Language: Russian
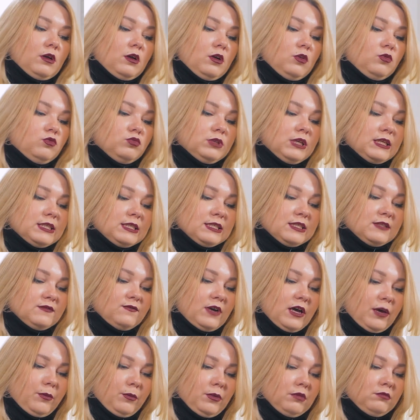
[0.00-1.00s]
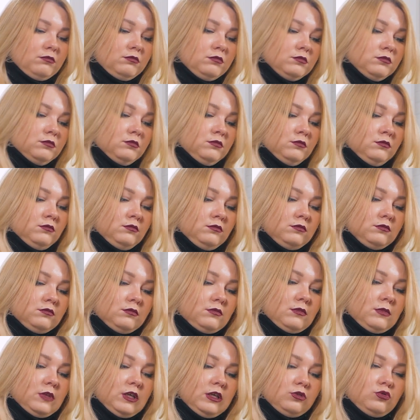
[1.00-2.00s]
А, у нас с вами
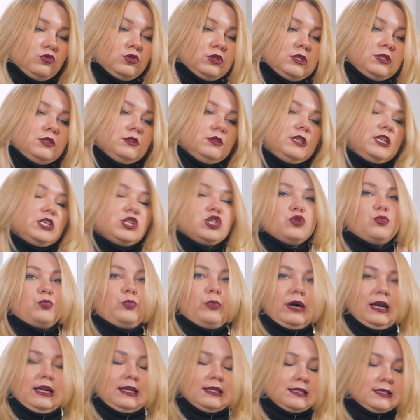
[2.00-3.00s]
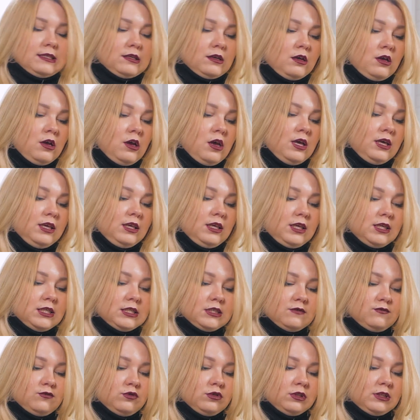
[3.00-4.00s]
да, то есть наши пальцы,
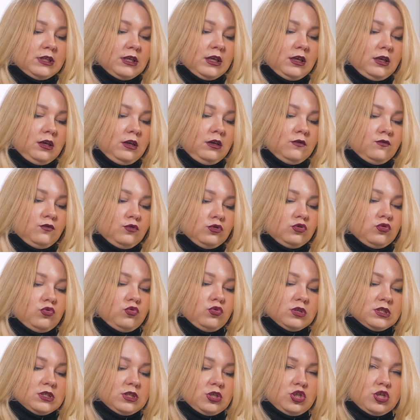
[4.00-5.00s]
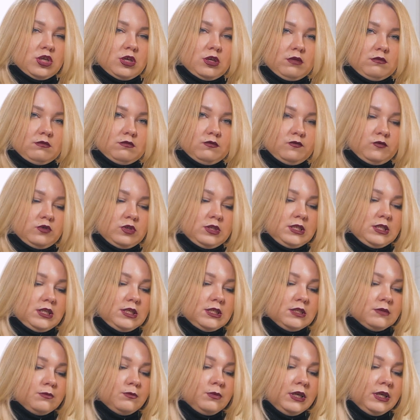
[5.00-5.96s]
есть вот такие вот косточки, вот здесь.